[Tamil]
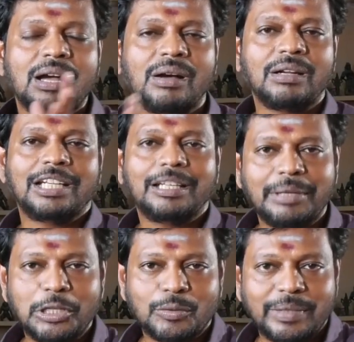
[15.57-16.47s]
ஹாலில்
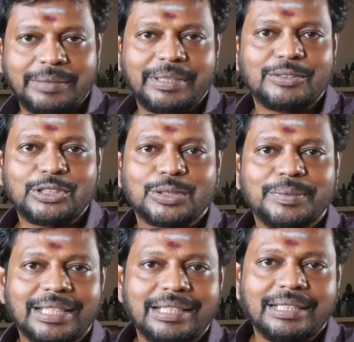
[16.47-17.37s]
பெட்ரூமில் இந்த மாதிரி வச்சோம்
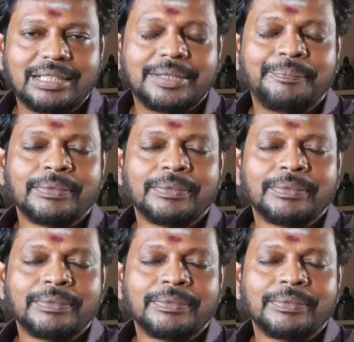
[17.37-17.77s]
அப்படின்னு கேட்டிங்கன்னா